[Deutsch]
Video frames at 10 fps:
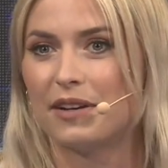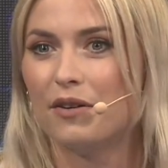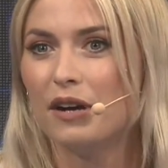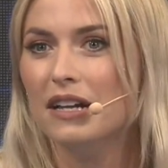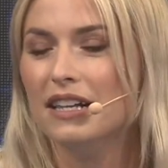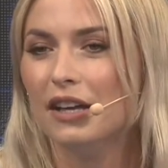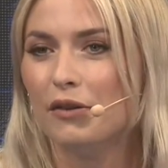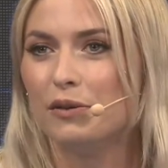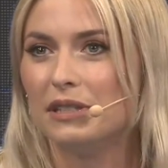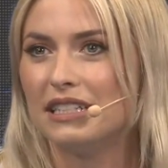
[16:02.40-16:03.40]
auch.
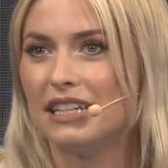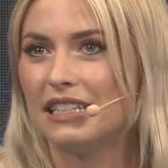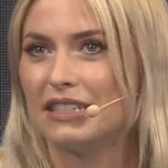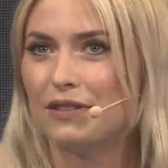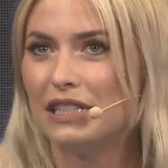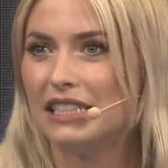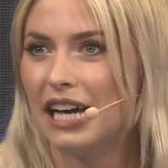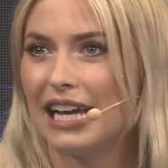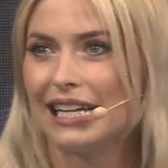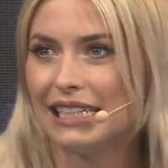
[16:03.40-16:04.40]
Und äh, das finde ich
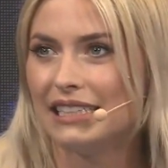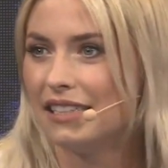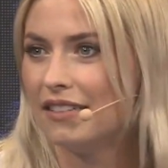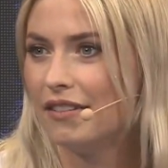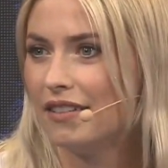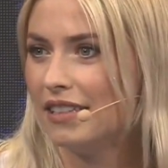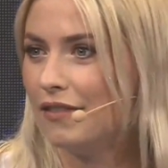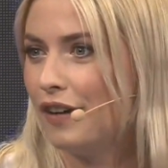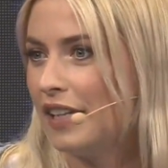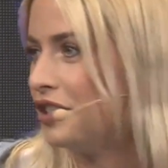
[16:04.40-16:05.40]
eigentlich den, den
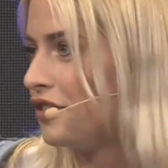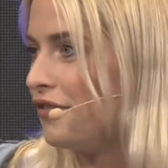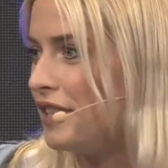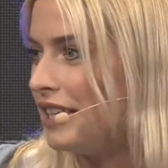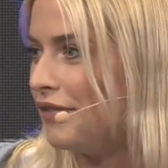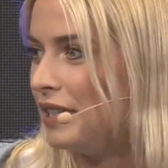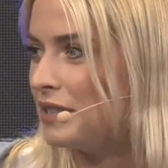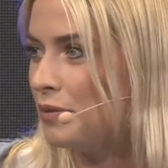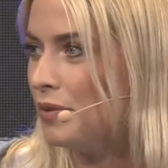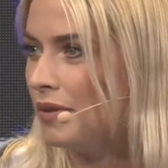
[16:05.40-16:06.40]
falschen Weg, weil
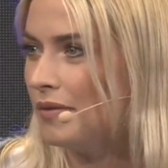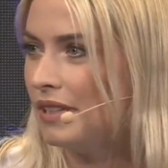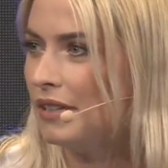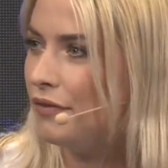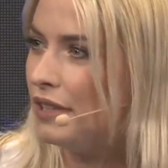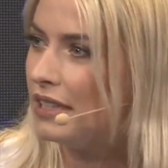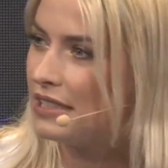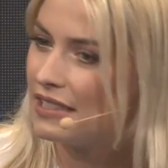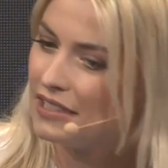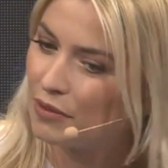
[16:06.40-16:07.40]
so irgendwie ist
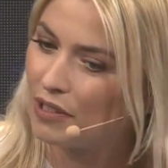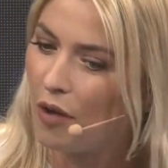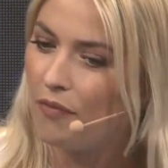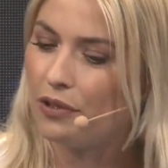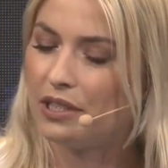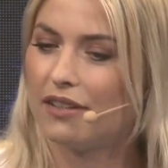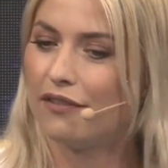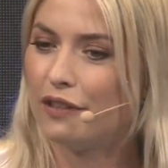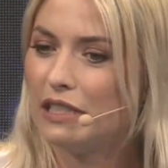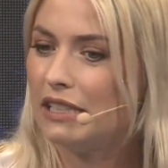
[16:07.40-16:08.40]
das nicht so glaubwürdig,
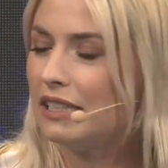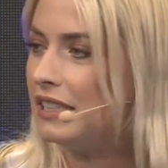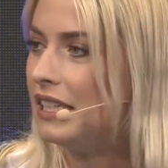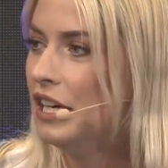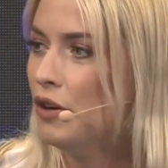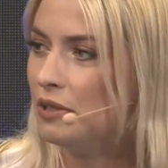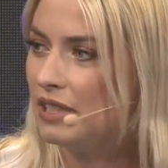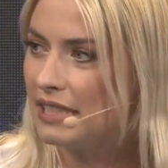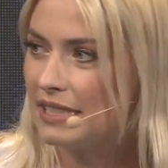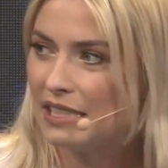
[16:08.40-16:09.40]
finde ich. Und
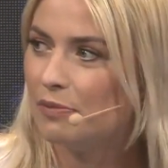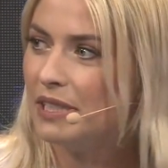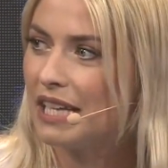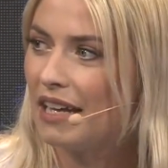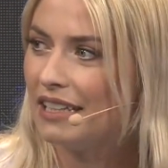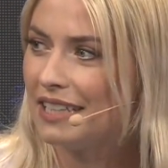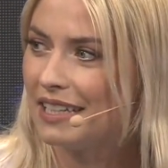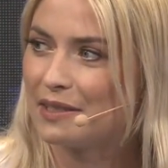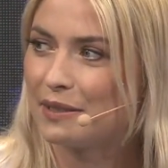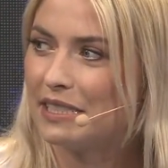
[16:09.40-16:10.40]
dann setze ich mich gar nicht
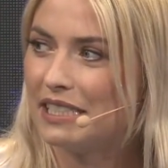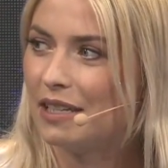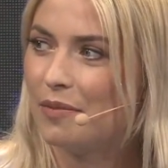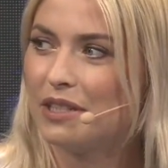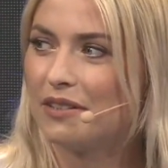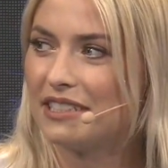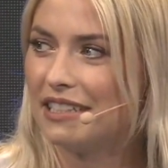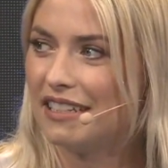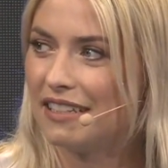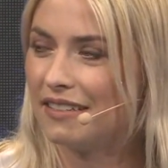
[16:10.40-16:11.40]
erst so richtig damit auseinander.